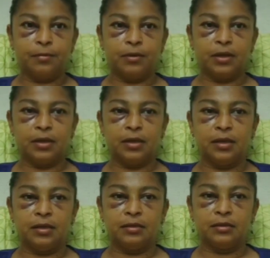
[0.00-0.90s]

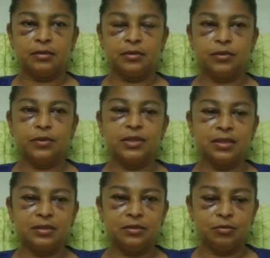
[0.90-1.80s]
porque si
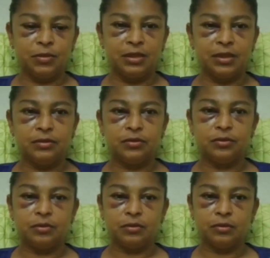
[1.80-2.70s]
hubiese sido mi
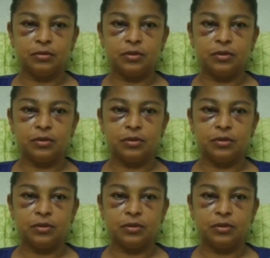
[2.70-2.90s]
intención,